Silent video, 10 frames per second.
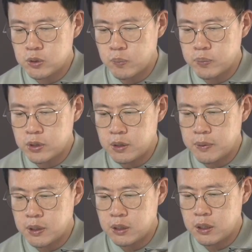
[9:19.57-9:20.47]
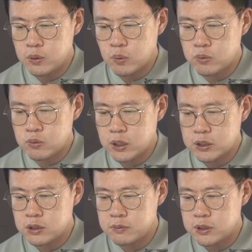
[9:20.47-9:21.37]
높은 데 반해 욕구
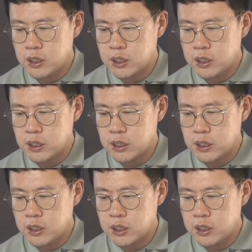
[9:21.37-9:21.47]
강점은